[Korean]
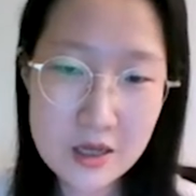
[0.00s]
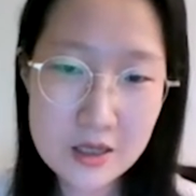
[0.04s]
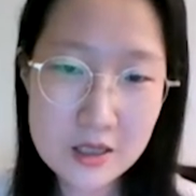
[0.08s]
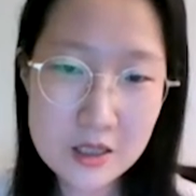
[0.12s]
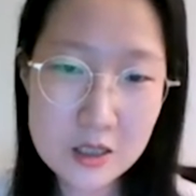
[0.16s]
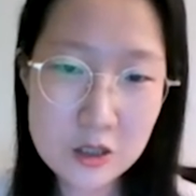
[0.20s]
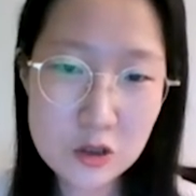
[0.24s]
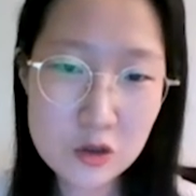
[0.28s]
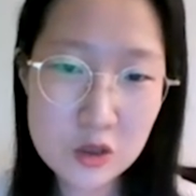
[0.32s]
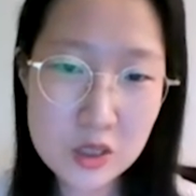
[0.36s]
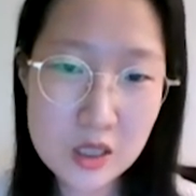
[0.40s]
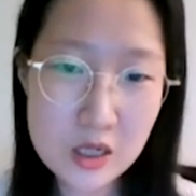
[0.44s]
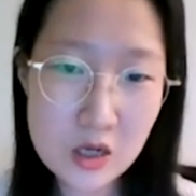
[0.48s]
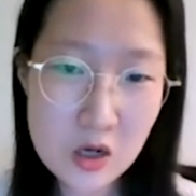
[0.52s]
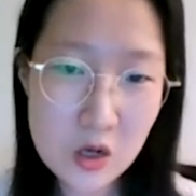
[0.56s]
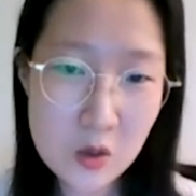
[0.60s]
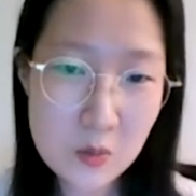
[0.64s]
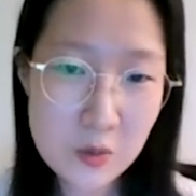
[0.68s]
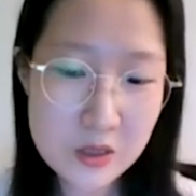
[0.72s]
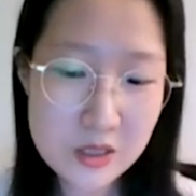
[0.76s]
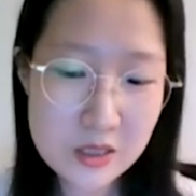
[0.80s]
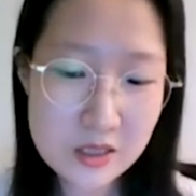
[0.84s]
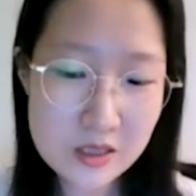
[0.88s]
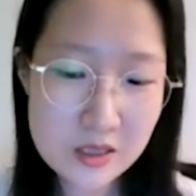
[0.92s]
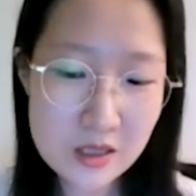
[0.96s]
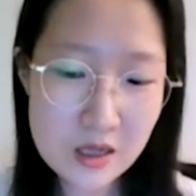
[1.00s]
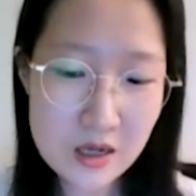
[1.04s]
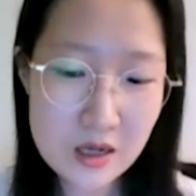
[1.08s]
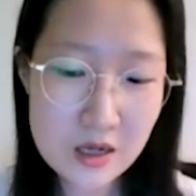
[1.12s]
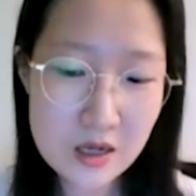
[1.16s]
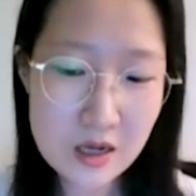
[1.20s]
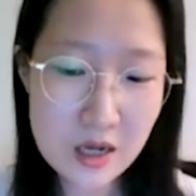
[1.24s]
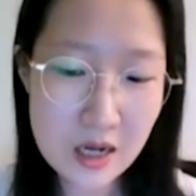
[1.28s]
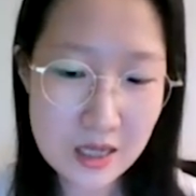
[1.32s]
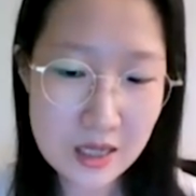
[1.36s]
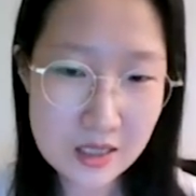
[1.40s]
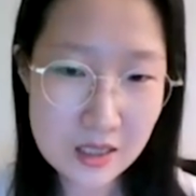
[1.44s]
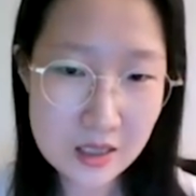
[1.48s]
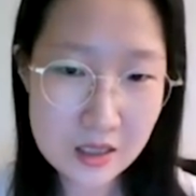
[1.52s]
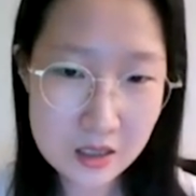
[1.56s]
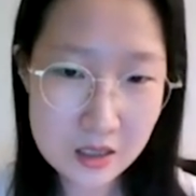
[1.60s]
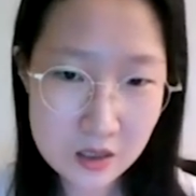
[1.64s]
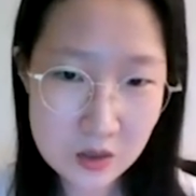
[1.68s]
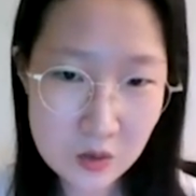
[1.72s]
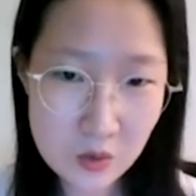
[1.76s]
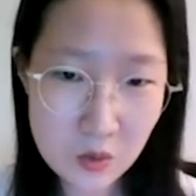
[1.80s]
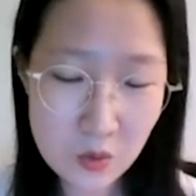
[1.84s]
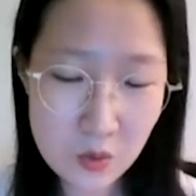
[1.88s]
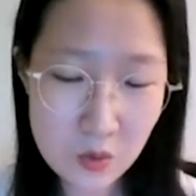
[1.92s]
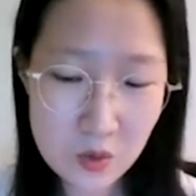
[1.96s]
이 중 e-commerce가 가장
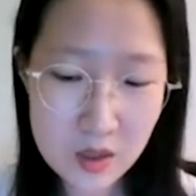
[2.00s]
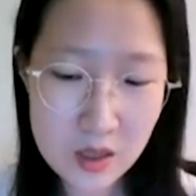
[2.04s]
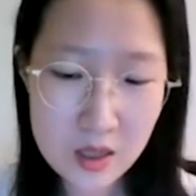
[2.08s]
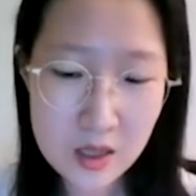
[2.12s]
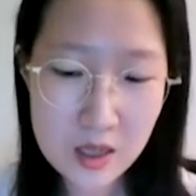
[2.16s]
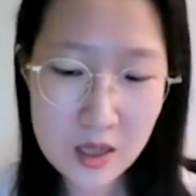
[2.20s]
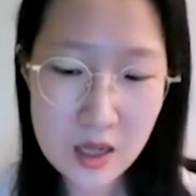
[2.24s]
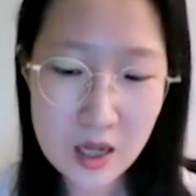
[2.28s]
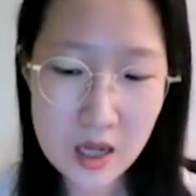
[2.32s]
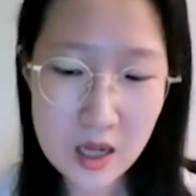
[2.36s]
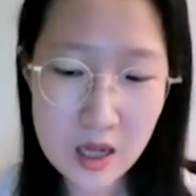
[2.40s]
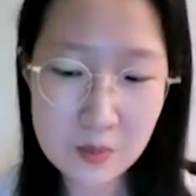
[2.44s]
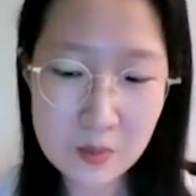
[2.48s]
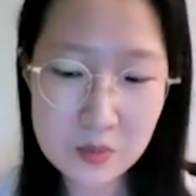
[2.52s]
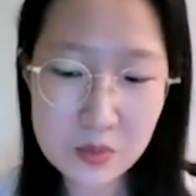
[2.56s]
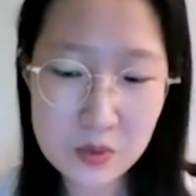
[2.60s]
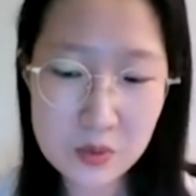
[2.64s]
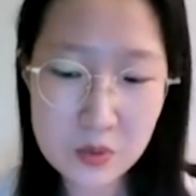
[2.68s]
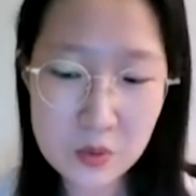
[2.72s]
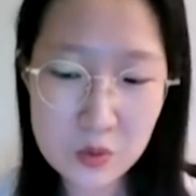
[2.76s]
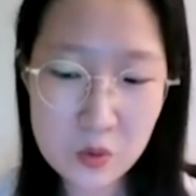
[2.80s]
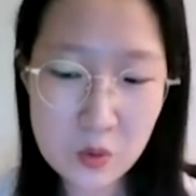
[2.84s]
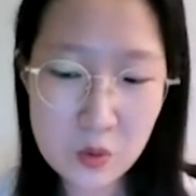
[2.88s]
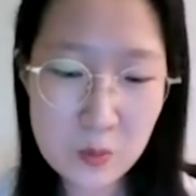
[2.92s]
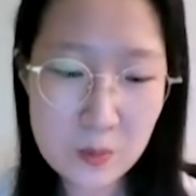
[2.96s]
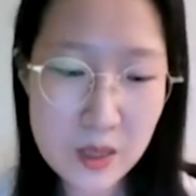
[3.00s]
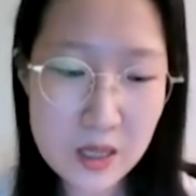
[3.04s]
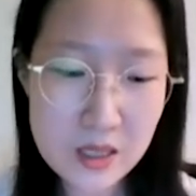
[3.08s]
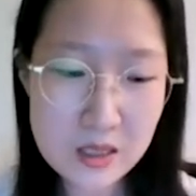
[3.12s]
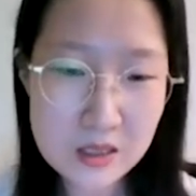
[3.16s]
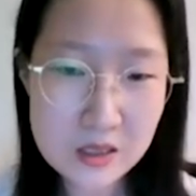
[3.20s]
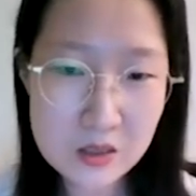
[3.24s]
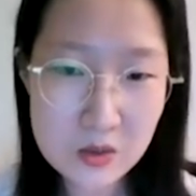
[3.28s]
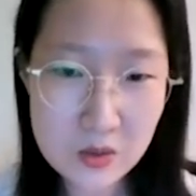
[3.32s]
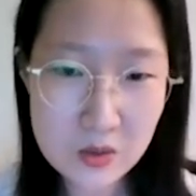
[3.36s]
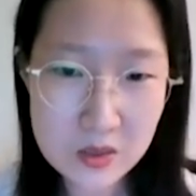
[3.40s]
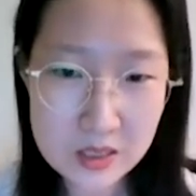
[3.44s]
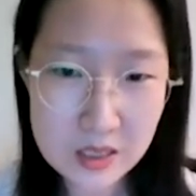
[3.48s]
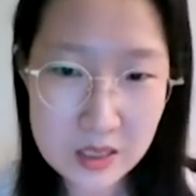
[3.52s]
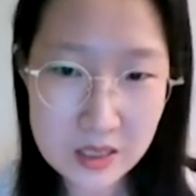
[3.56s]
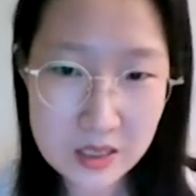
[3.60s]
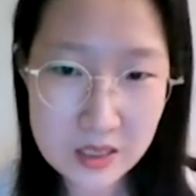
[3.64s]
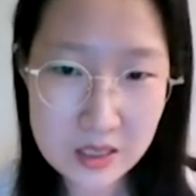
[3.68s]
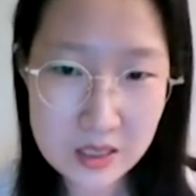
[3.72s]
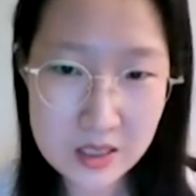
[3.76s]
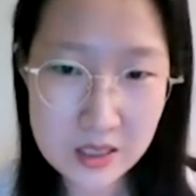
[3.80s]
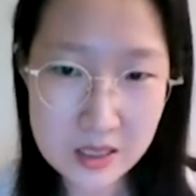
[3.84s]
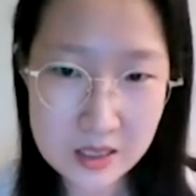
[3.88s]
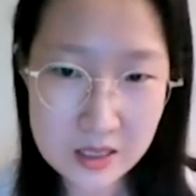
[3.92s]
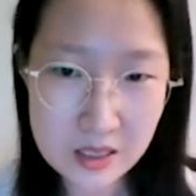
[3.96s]
크고 앞으로도 빠른
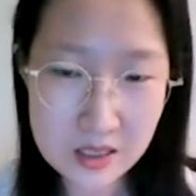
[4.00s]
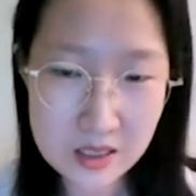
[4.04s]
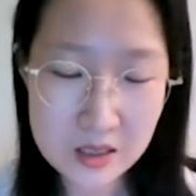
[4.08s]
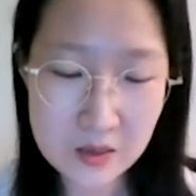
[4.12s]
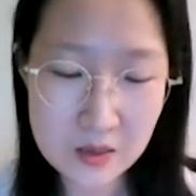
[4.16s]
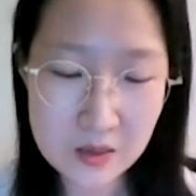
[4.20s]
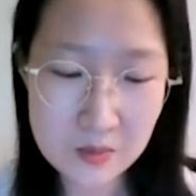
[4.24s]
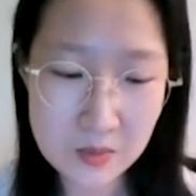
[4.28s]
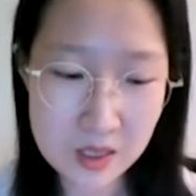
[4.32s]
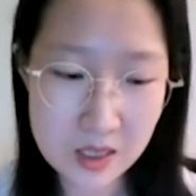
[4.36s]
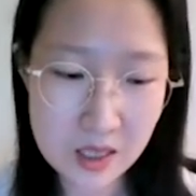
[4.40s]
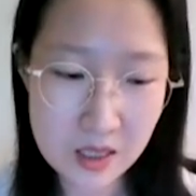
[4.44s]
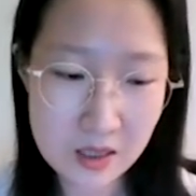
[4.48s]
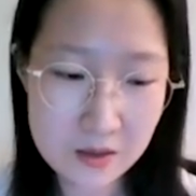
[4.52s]
성장이 예상됩니다.